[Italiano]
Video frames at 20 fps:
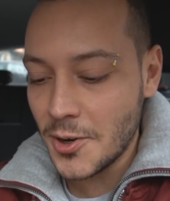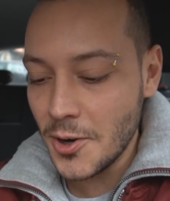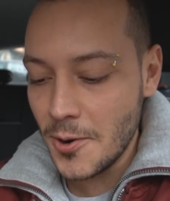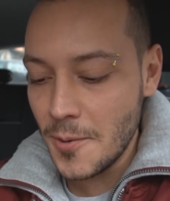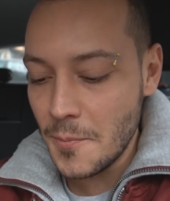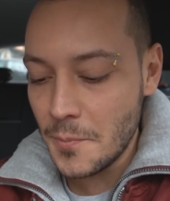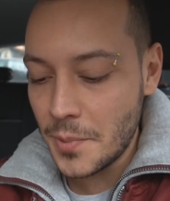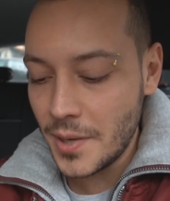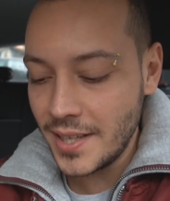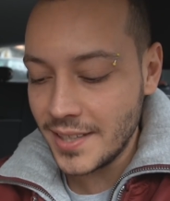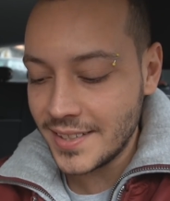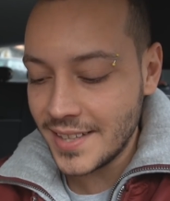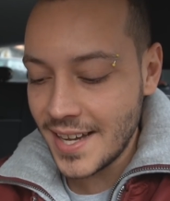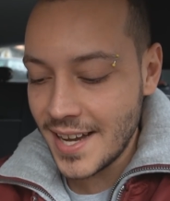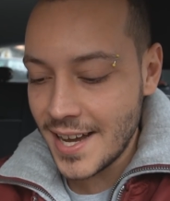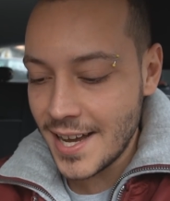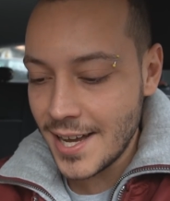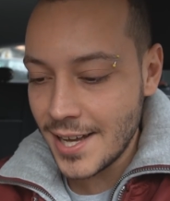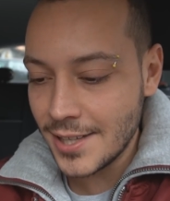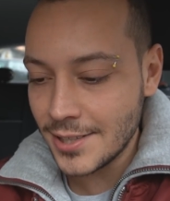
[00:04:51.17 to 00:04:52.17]

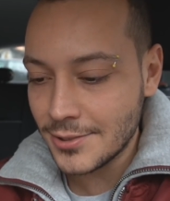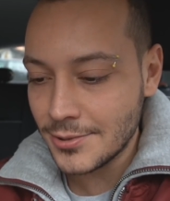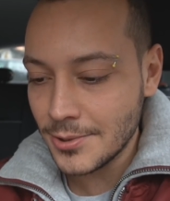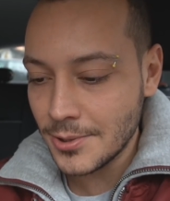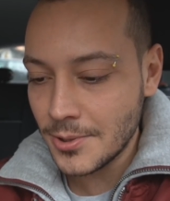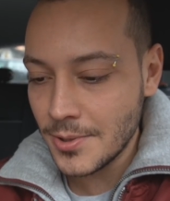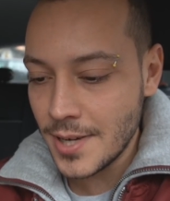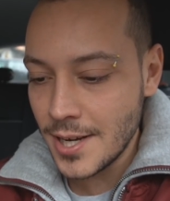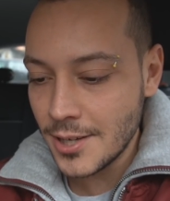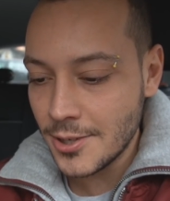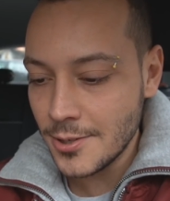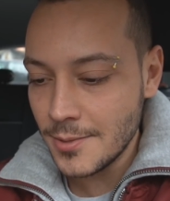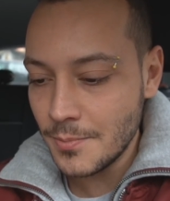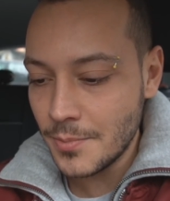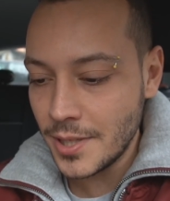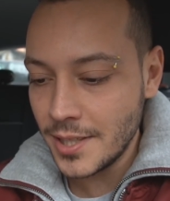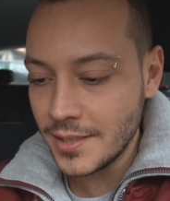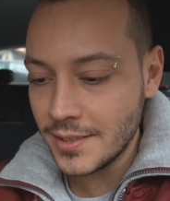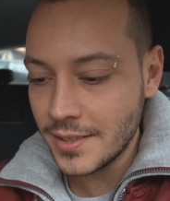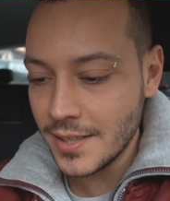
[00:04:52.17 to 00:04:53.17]
Completato qua,
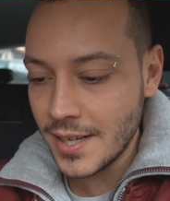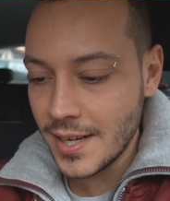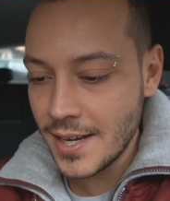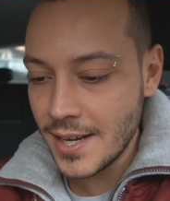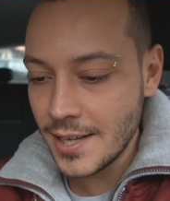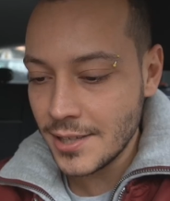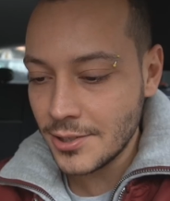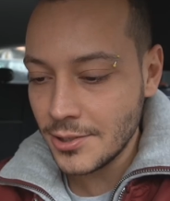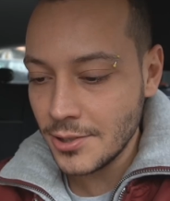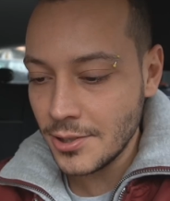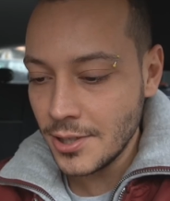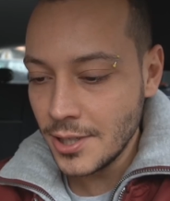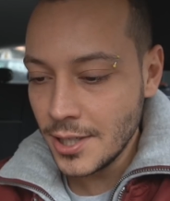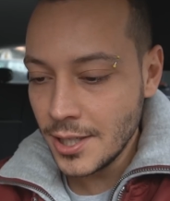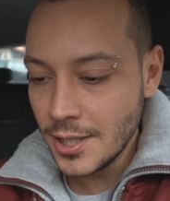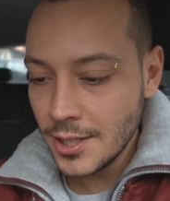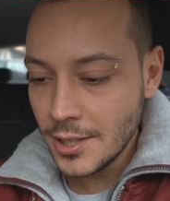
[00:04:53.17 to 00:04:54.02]
completato.